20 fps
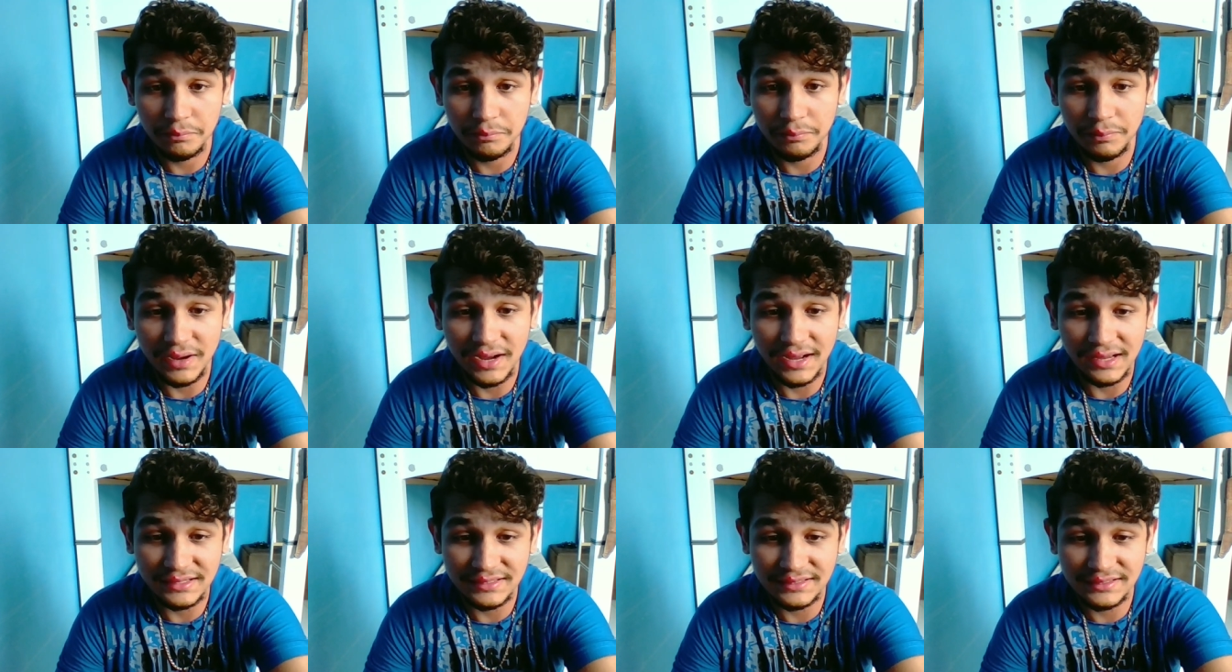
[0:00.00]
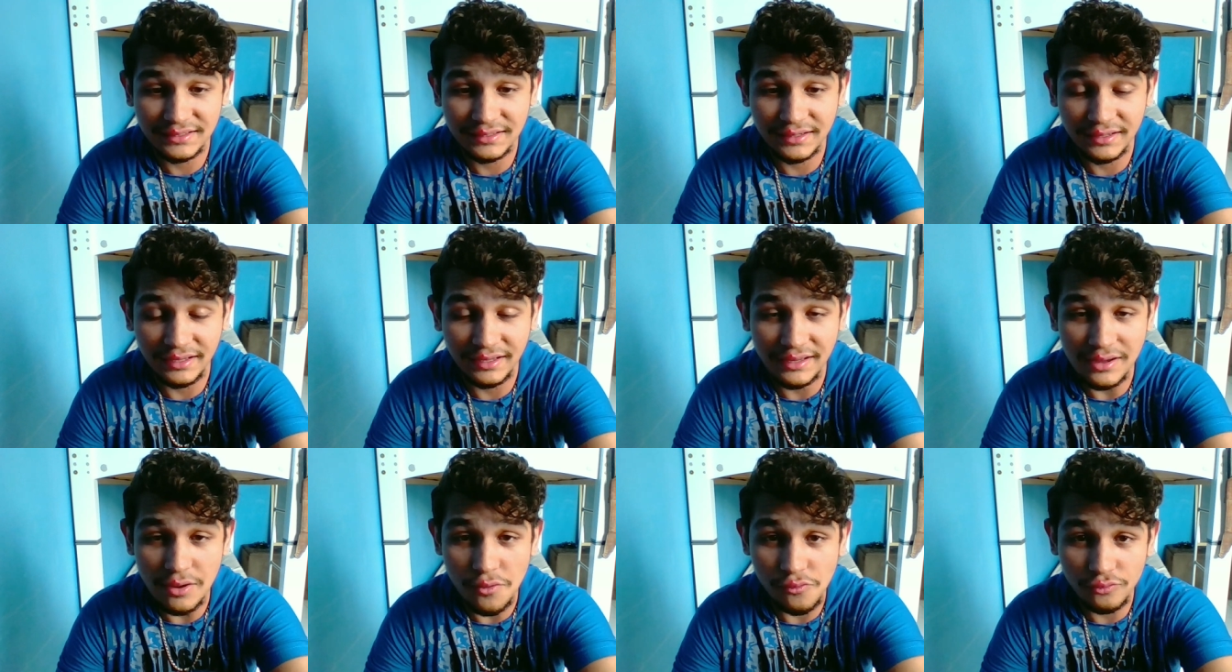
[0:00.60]
Passa
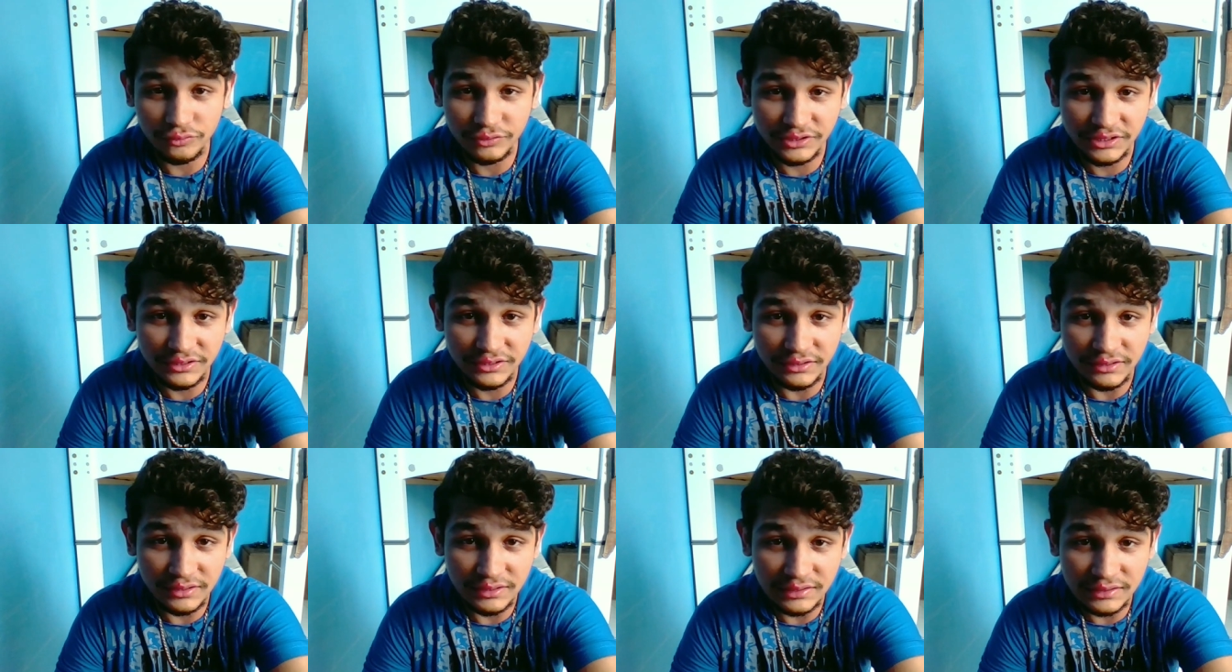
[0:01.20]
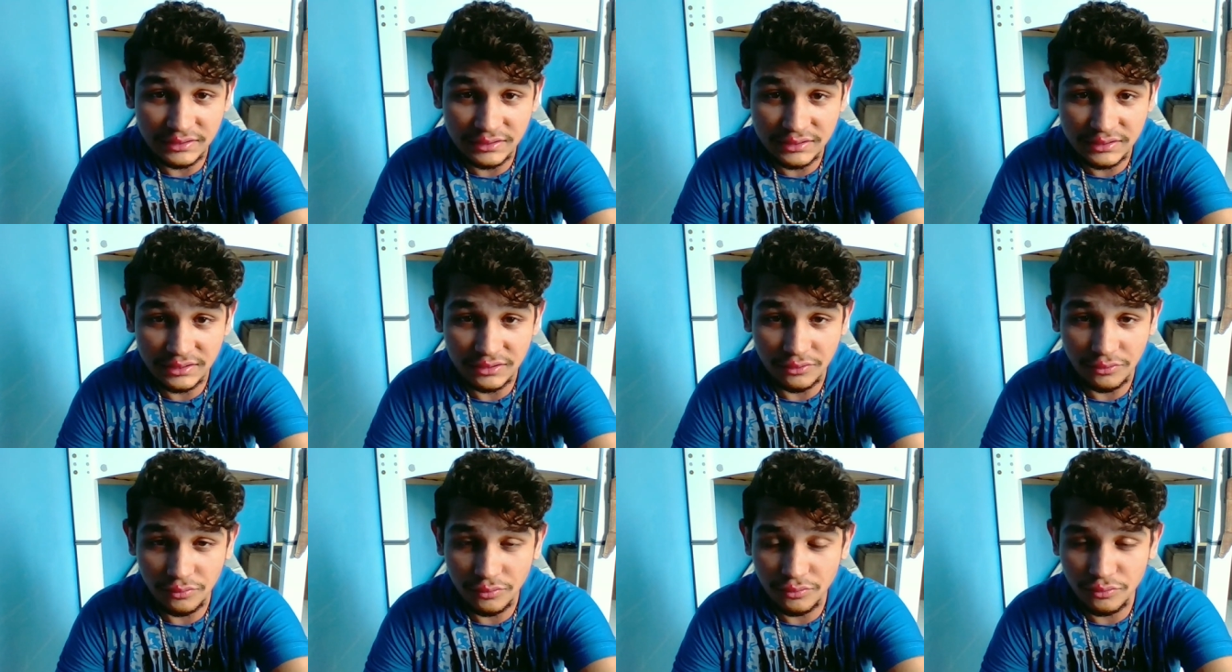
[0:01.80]
em alguns
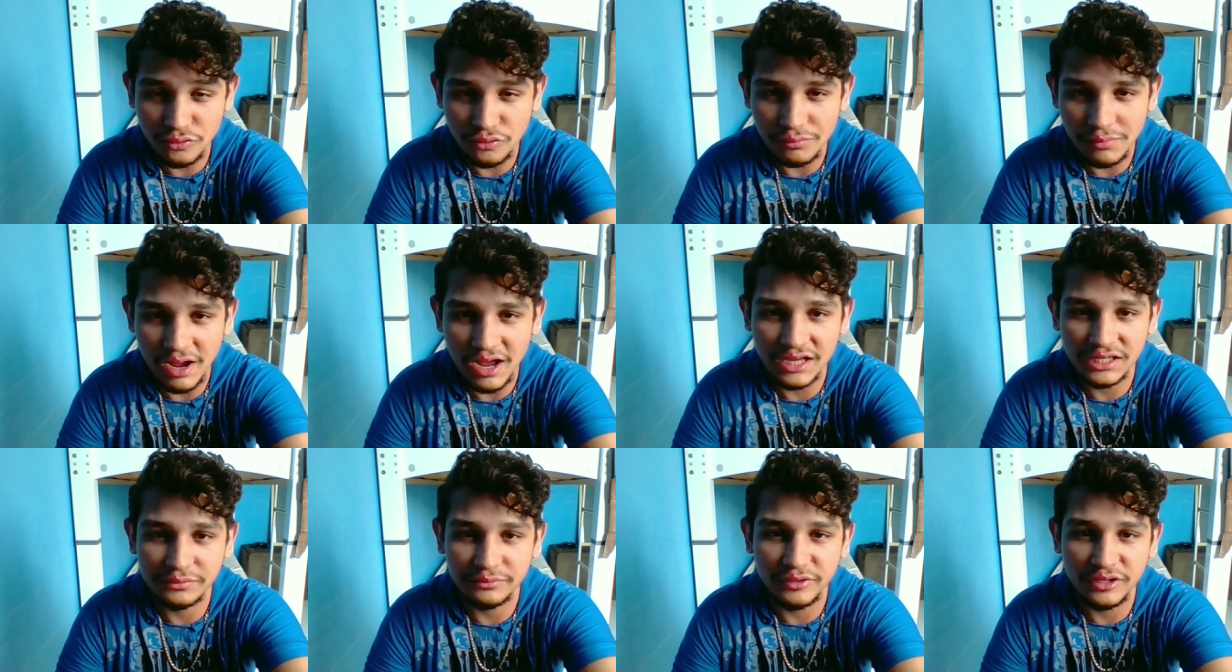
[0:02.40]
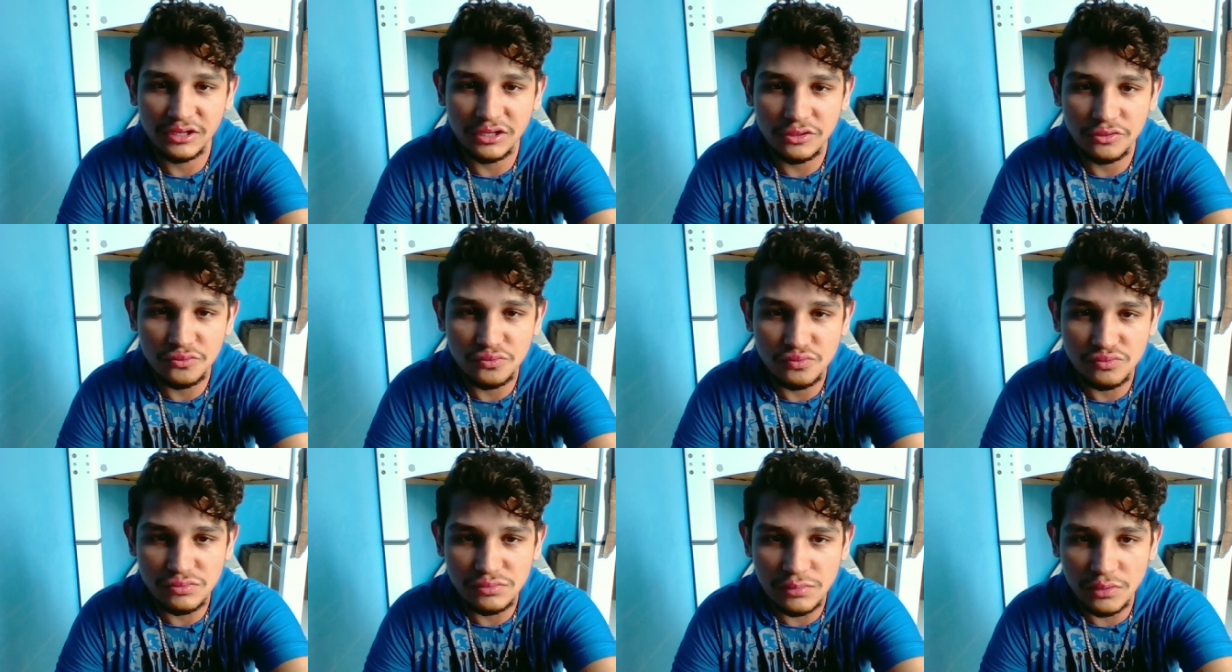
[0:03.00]
dias, ou no máximo em
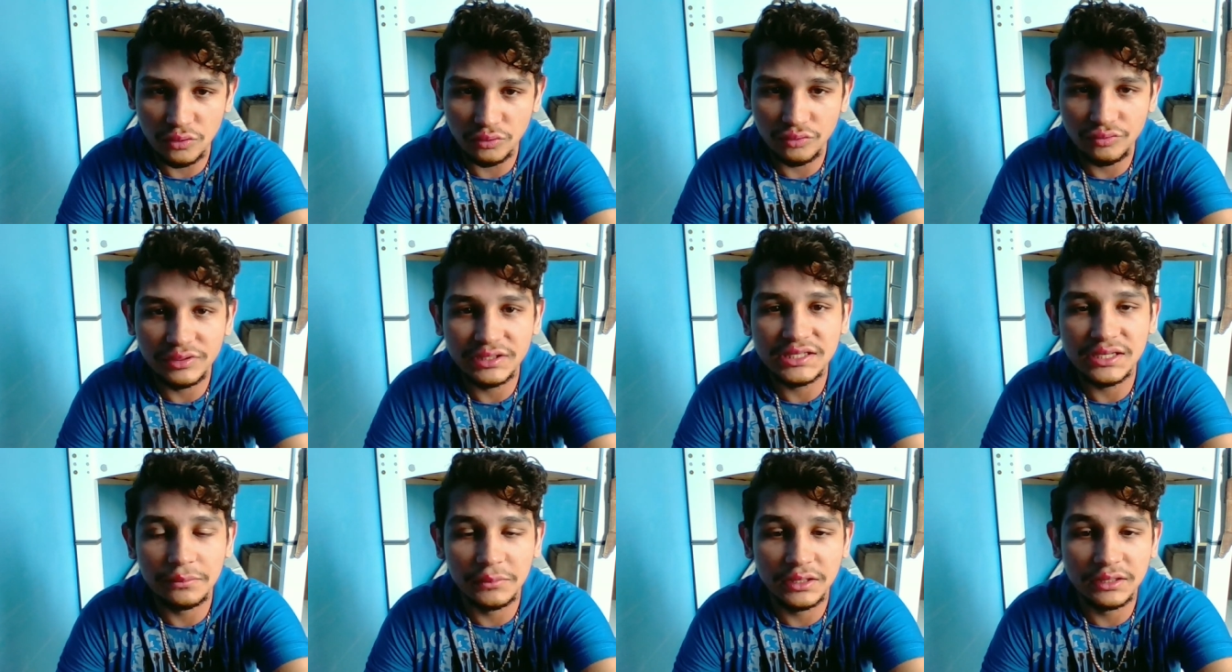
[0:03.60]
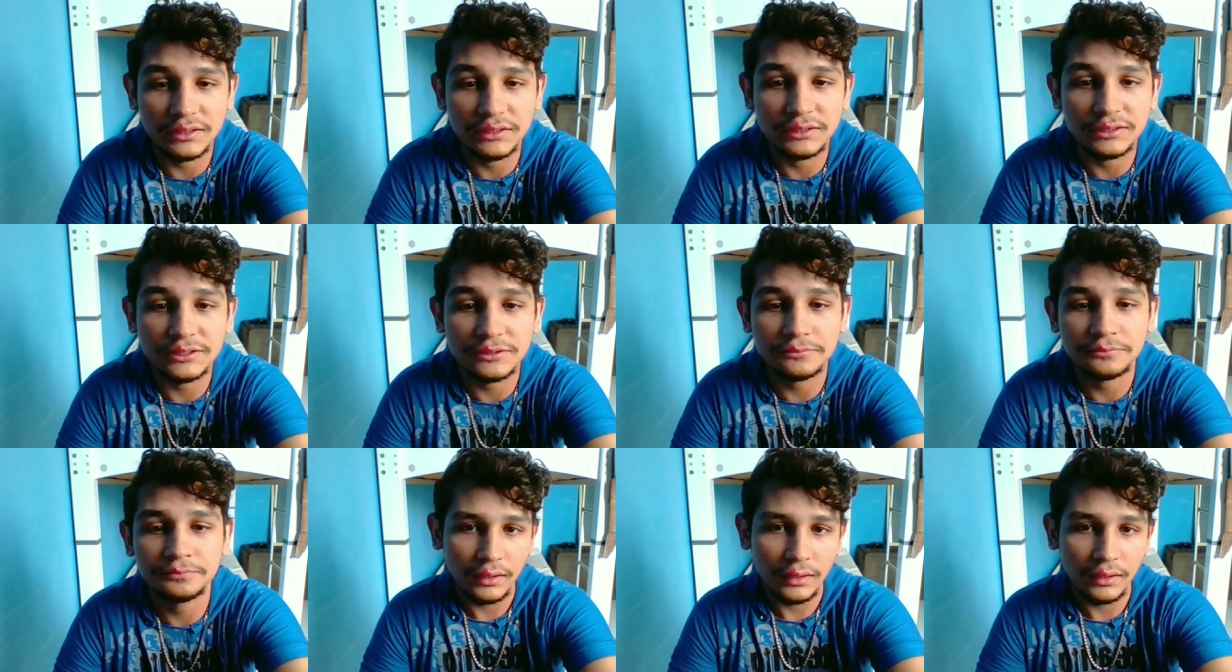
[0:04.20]
uma ou duas semanas.